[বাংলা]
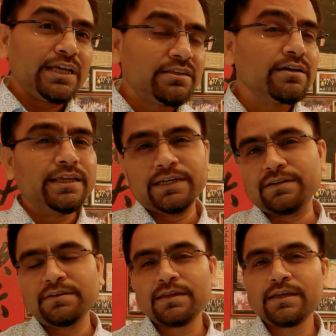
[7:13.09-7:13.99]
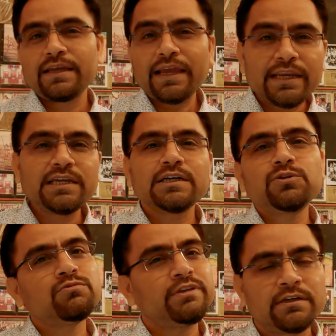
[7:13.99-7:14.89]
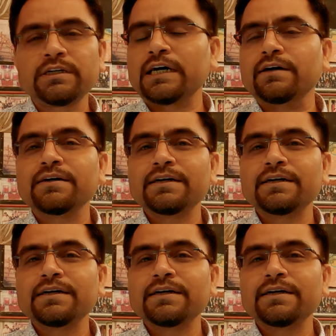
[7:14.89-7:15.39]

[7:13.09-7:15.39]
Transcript: ইটালিয়ান এডিয়ার্ডো টেরেটা